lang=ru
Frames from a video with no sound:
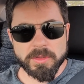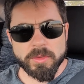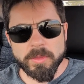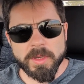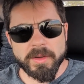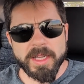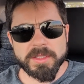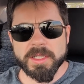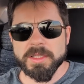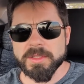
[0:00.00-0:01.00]
грубо говоря,
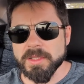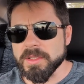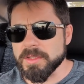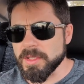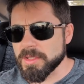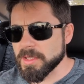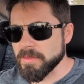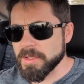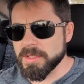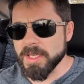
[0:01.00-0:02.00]

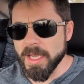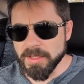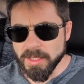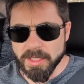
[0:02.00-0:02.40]
среднестатистического россиянина